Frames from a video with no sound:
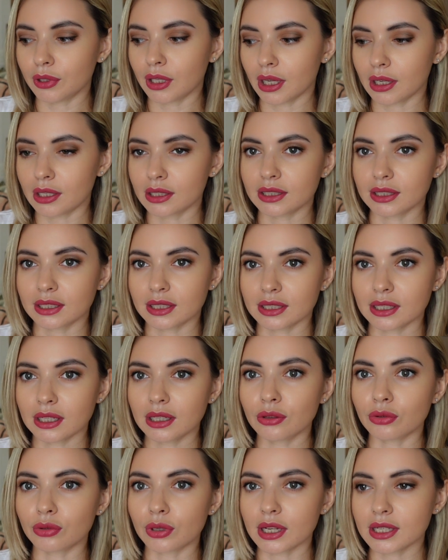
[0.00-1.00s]
я их
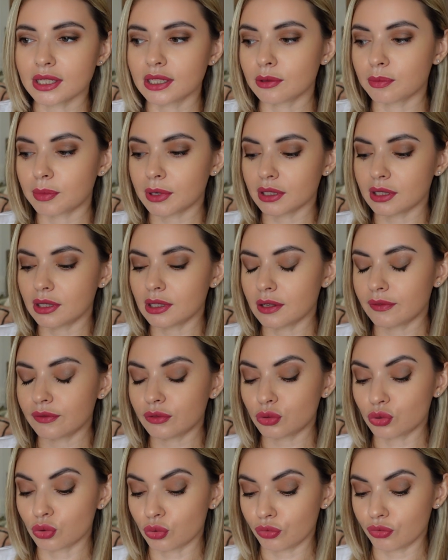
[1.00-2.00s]
заказала у разных
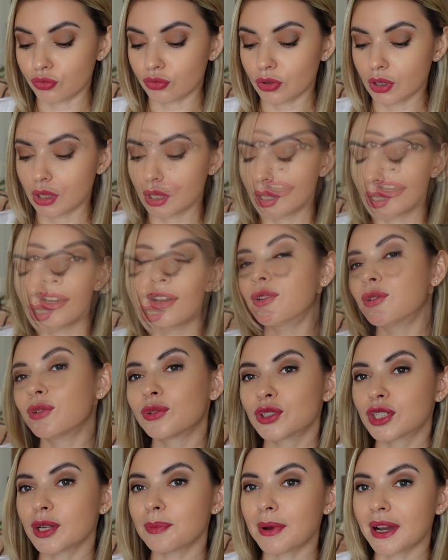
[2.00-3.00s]
продавцов.
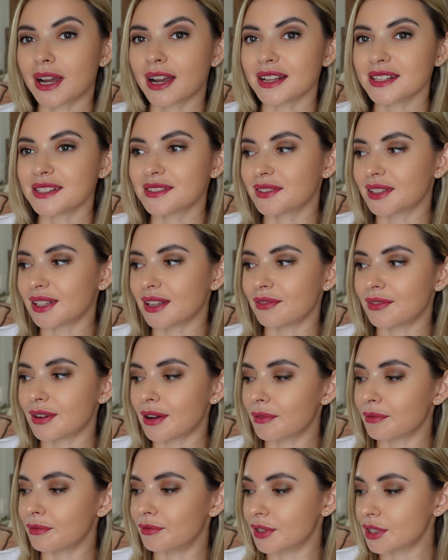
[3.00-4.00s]
Уже показывала
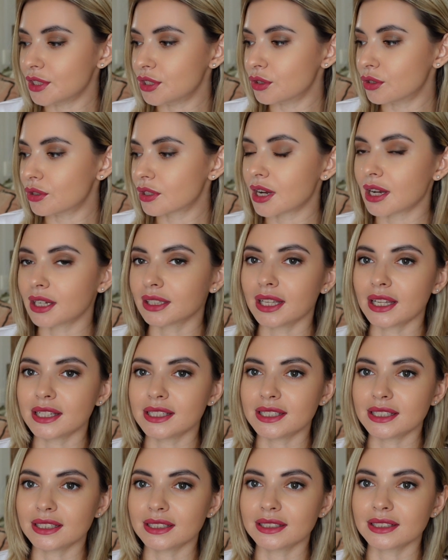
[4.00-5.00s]
вам видео, когда
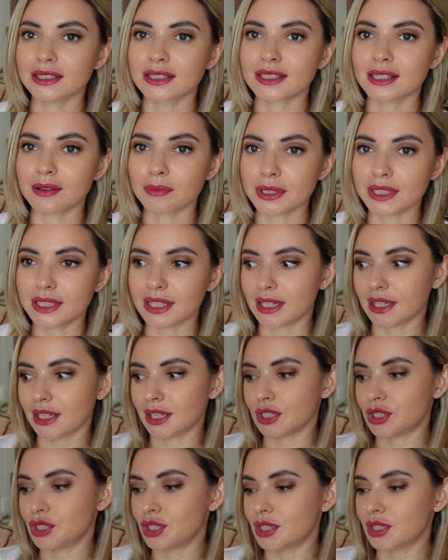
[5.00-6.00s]
делала
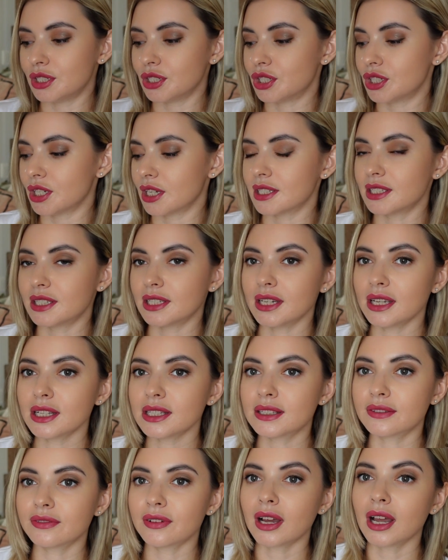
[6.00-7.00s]
самодельное чистящее
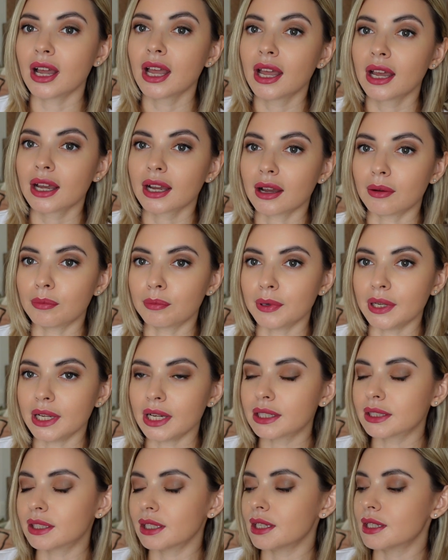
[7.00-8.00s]
средство,
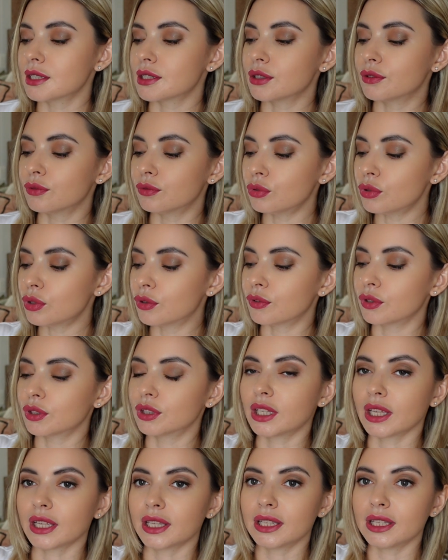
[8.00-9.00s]
комплект из двух вот
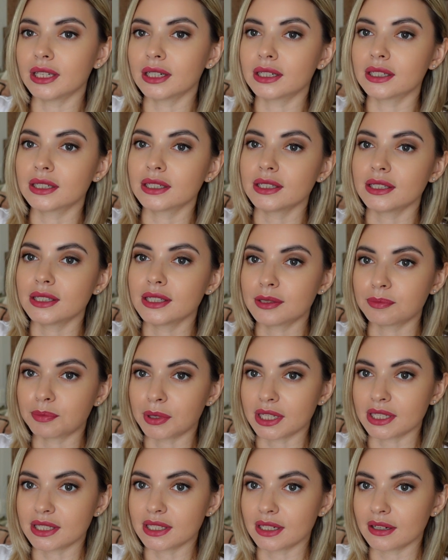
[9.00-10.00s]
таких
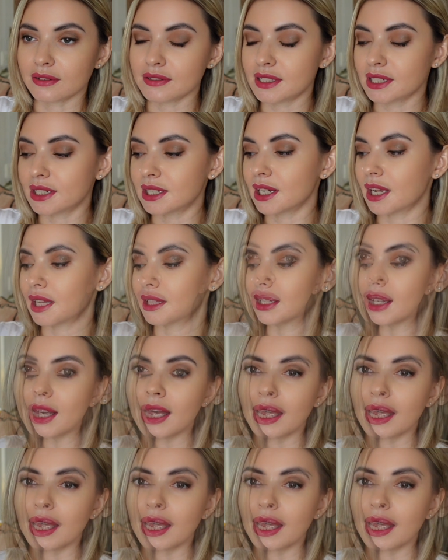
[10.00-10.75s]
диспенсеров стеклянных.